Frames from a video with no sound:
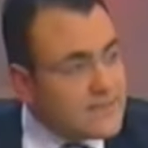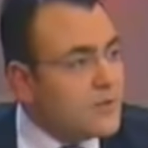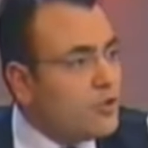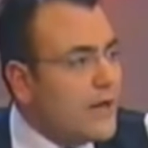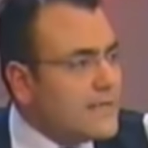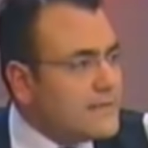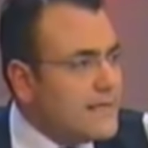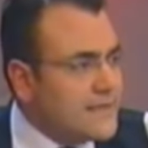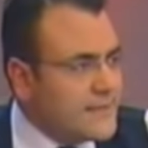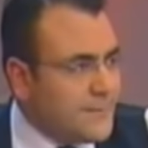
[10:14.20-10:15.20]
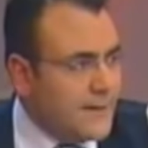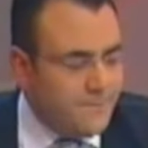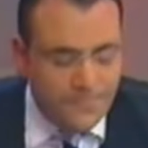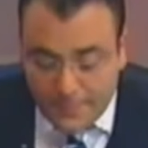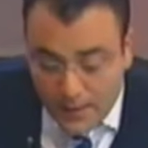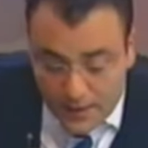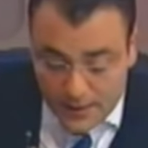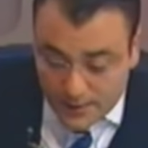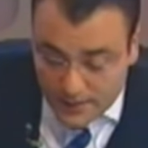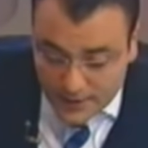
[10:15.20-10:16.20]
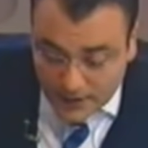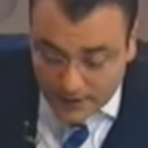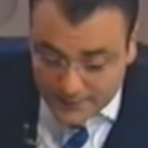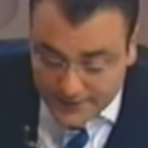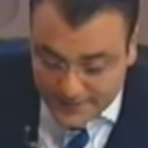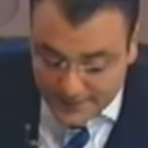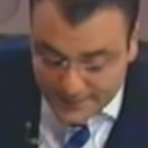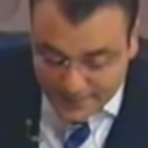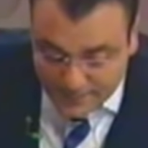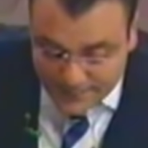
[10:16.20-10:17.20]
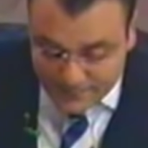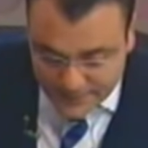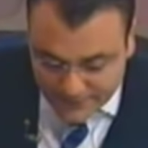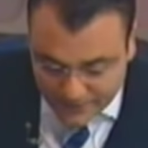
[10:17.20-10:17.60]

Kazma küreği hazırladınız mı? E, altının tılsımı.